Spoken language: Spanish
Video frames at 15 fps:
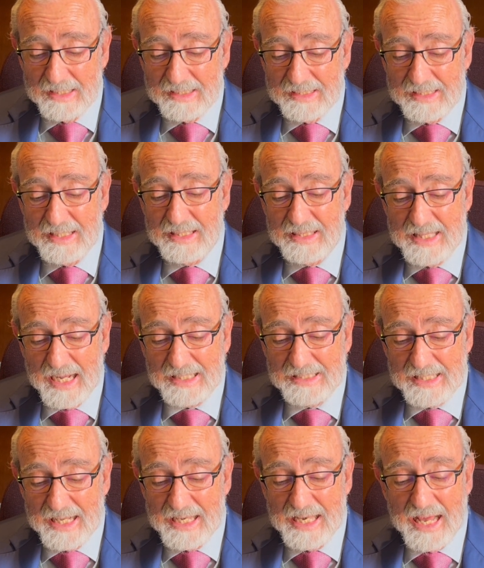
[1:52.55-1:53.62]
quitad
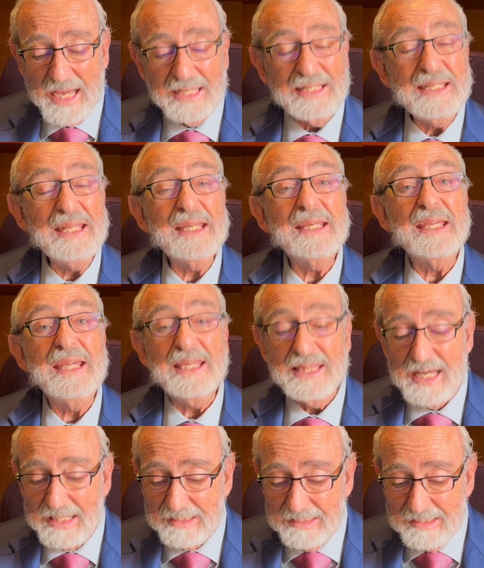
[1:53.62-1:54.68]
la
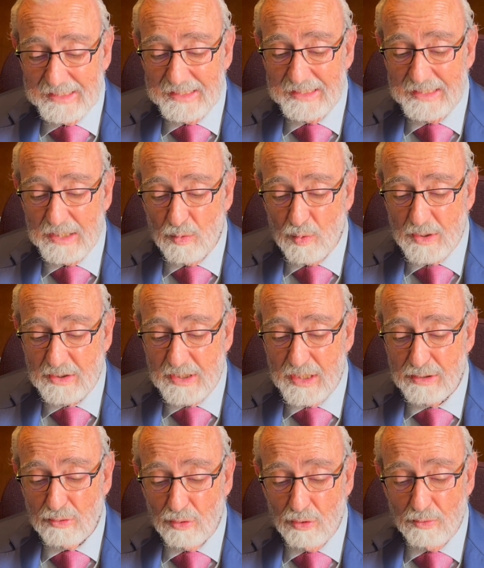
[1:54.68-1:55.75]
iniquidad de
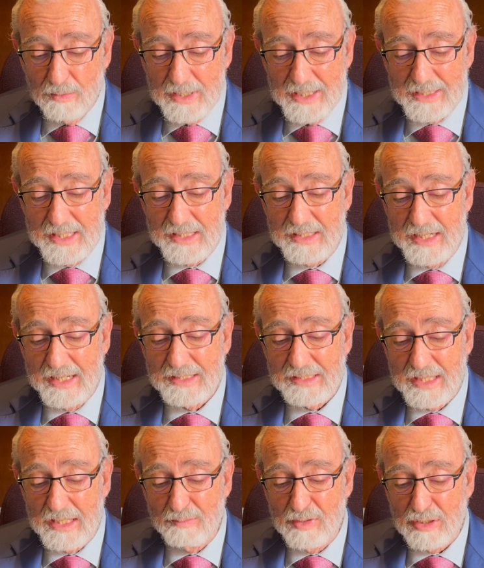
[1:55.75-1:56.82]
vuestras obras de
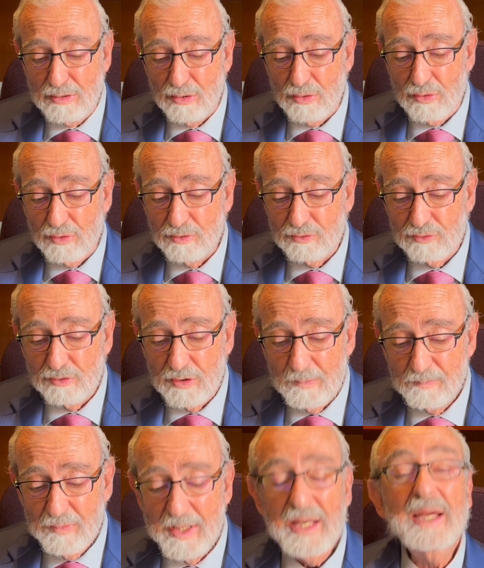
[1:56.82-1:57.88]
delante de mis ojos
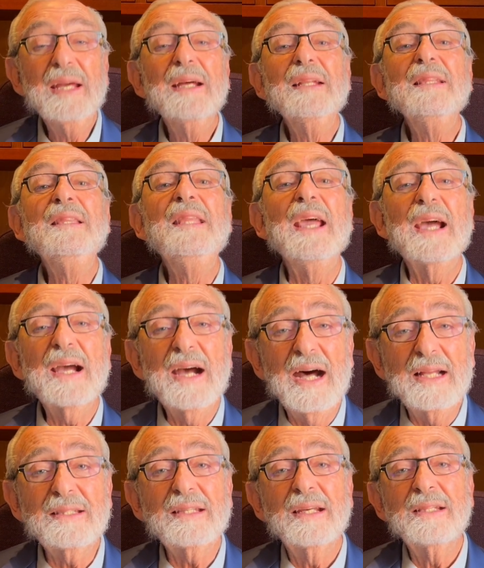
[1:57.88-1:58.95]

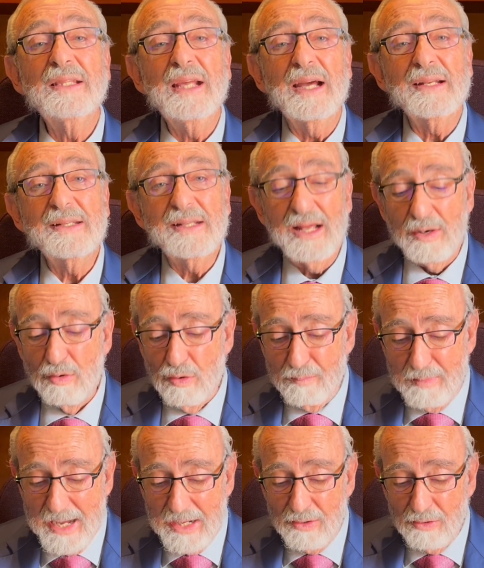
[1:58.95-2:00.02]
dejad de hacer lo
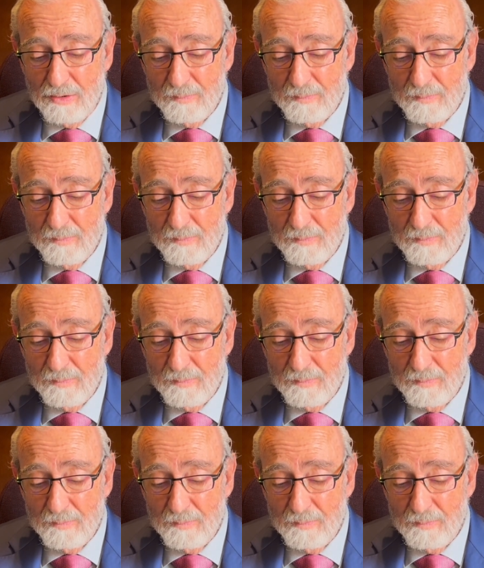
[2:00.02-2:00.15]
malo.